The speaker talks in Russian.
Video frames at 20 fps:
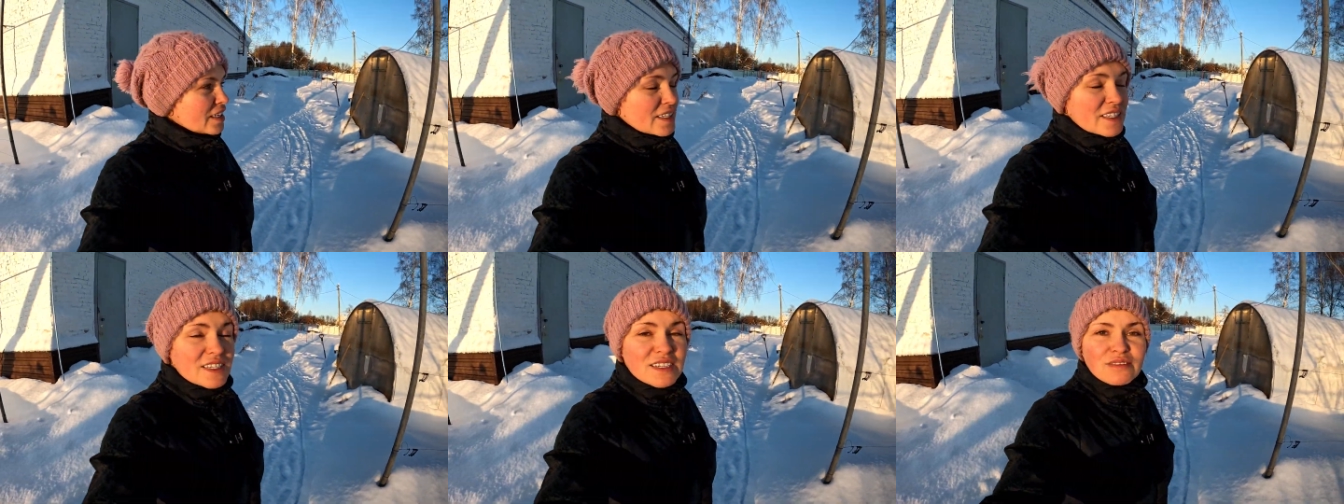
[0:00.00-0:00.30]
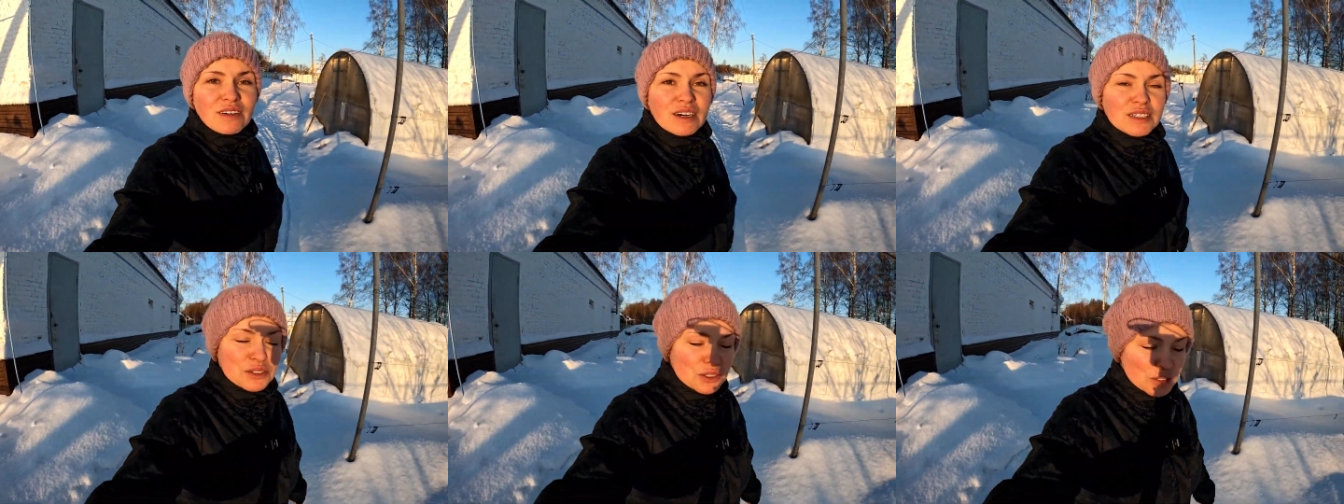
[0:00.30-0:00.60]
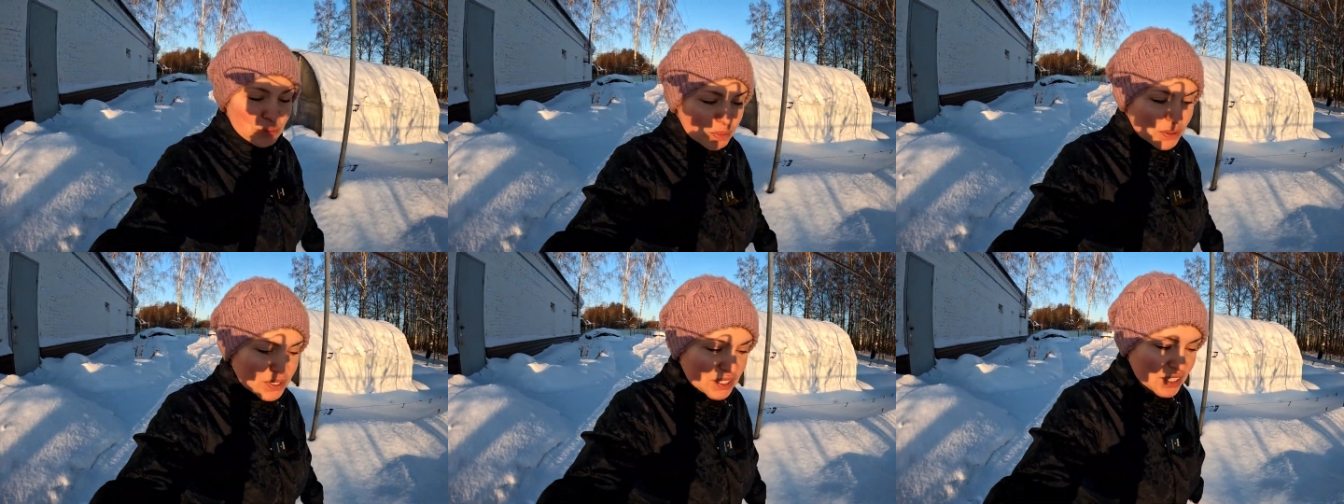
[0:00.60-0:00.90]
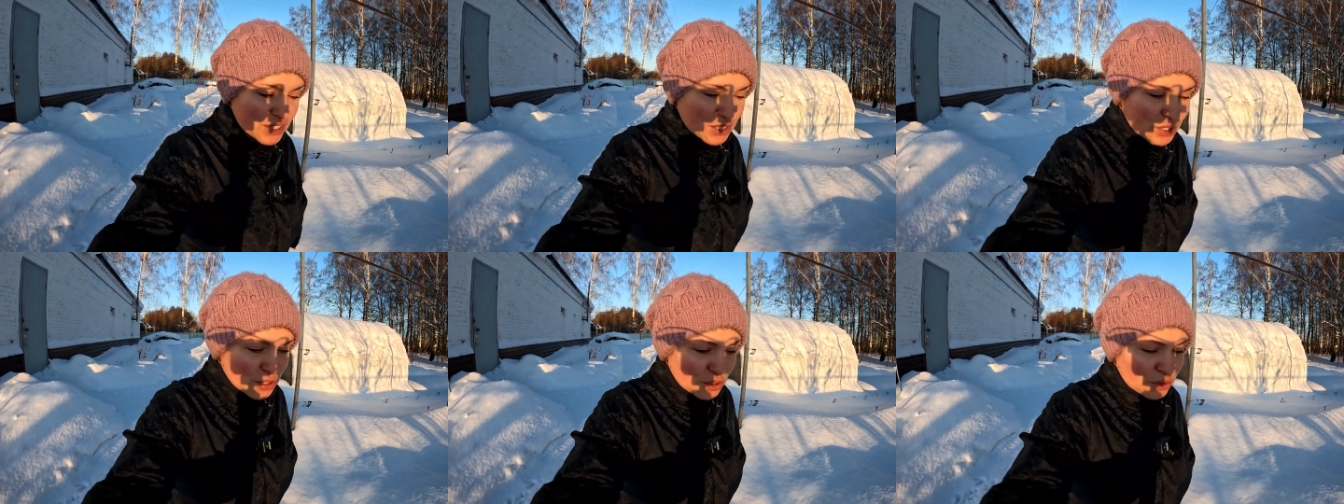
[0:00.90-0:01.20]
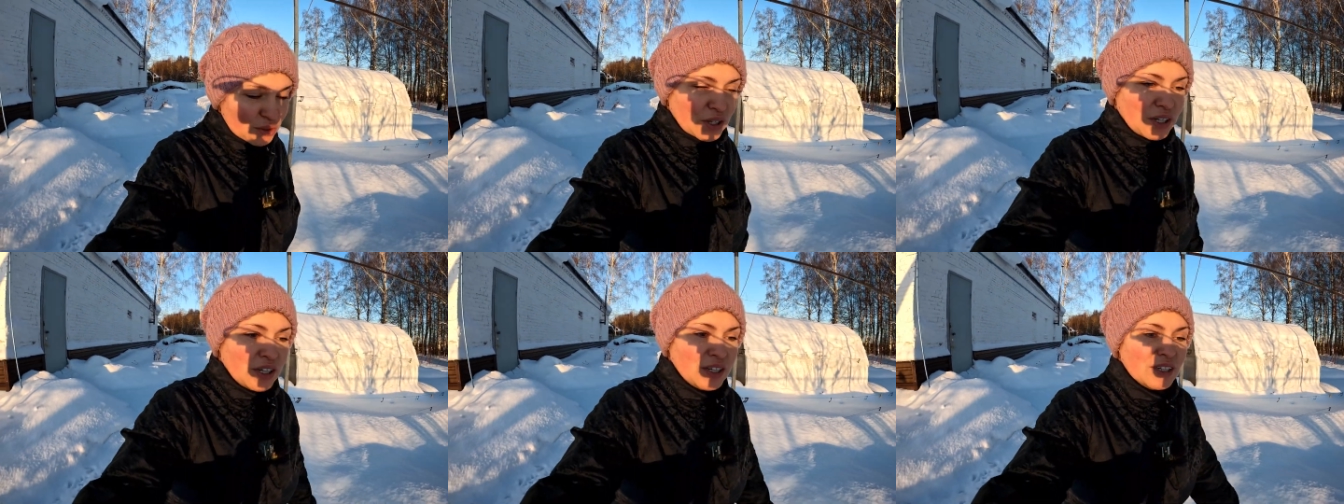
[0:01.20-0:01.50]
заводить
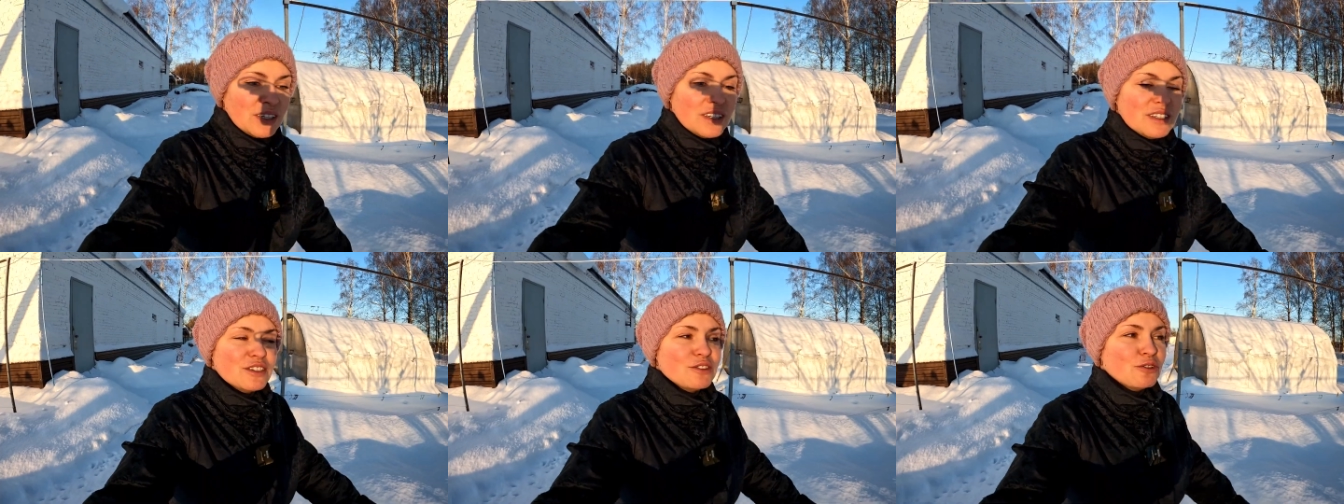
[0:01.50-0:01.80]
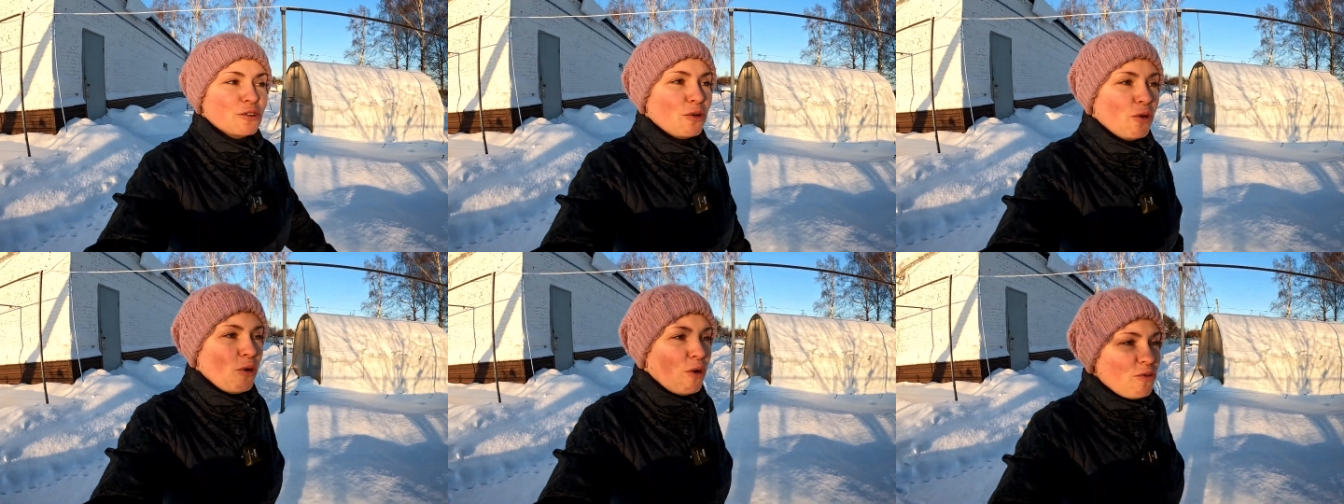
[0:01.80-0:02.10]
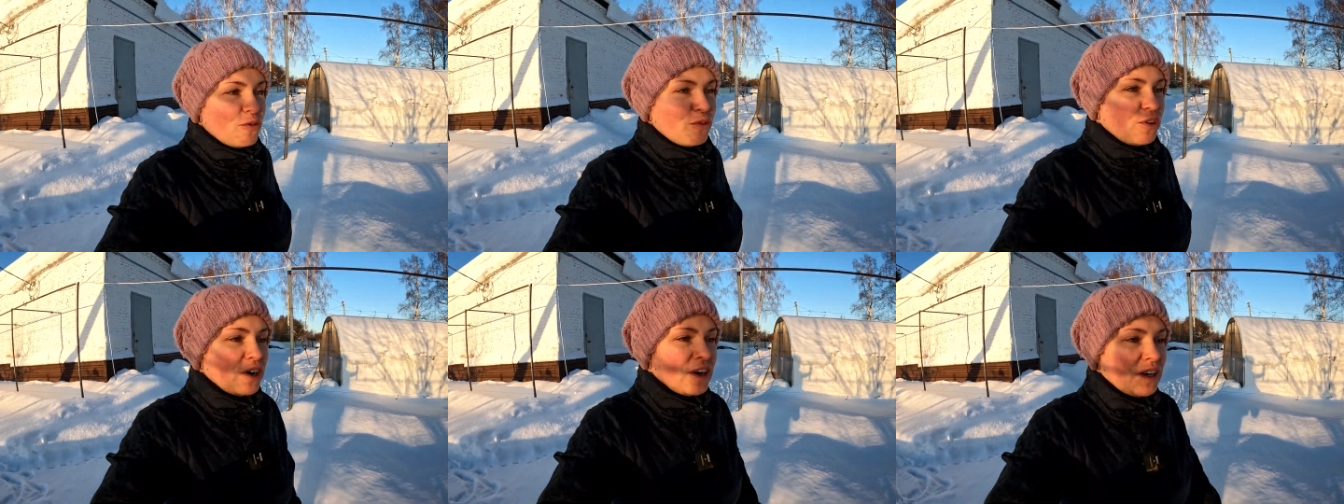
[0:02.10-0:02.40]
птицу, индюков